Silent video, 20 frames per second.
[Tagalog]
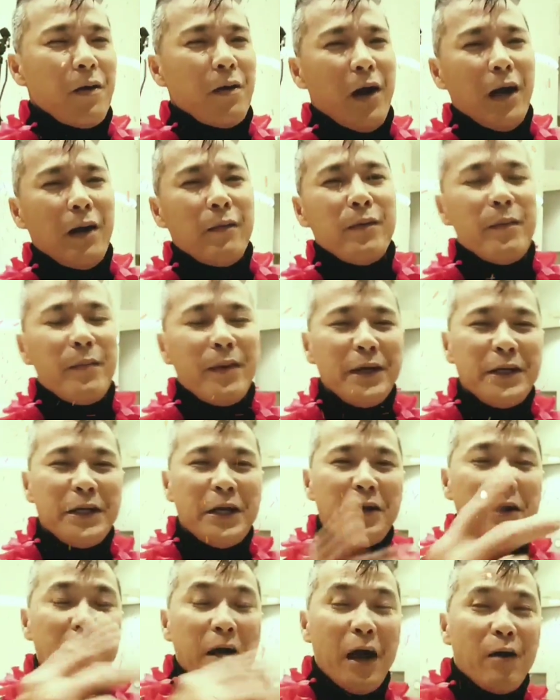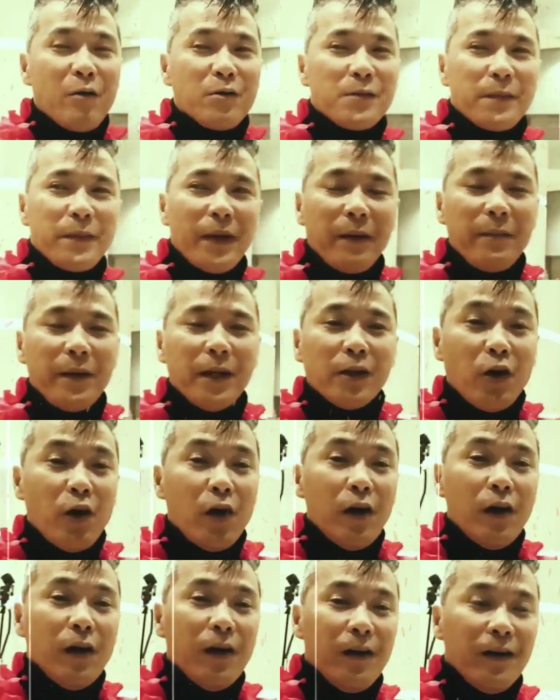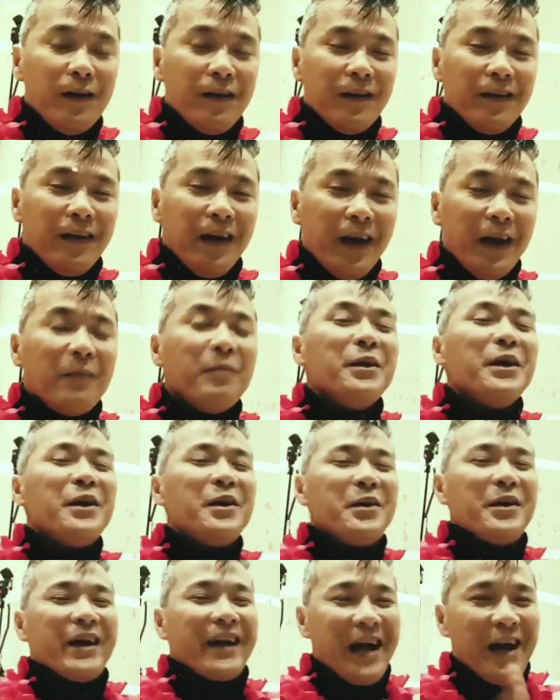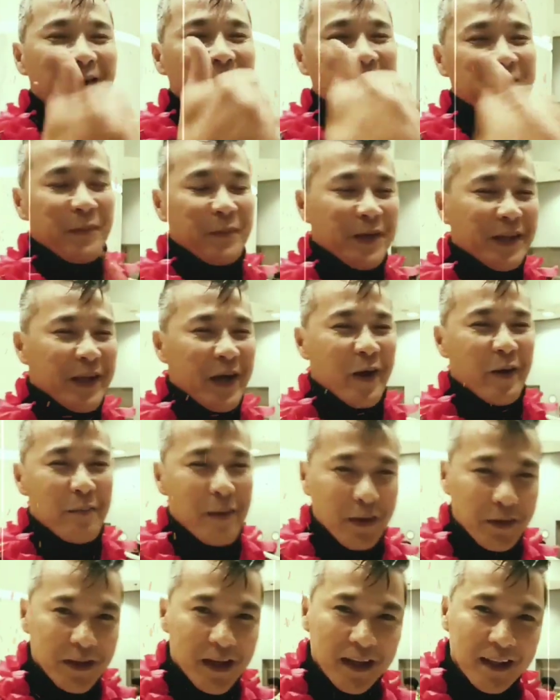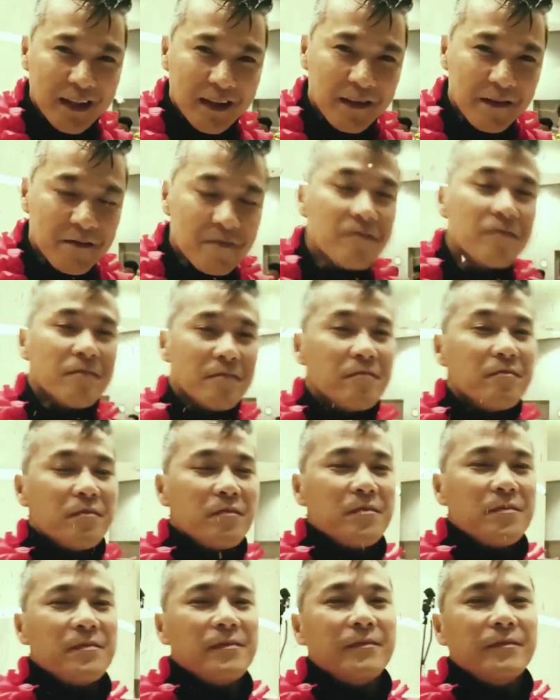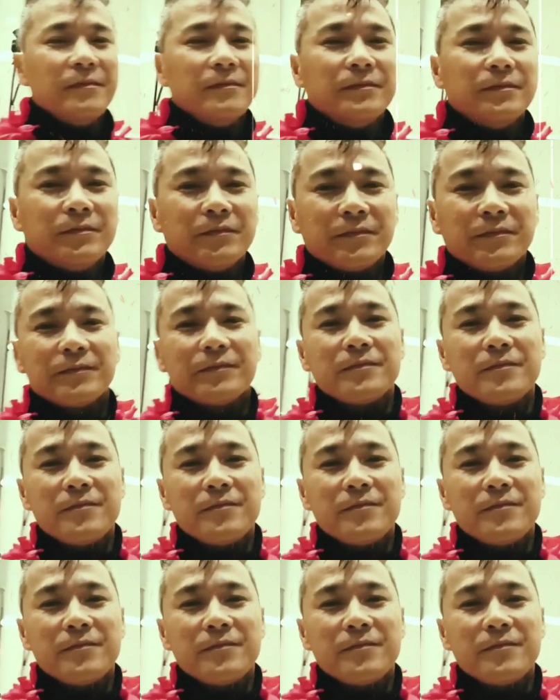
Alam naman na niya yung nagkausap na. Tol, alam mo na yun, nagkausap na tayo ba? Hmm, huwag sasaktan ano.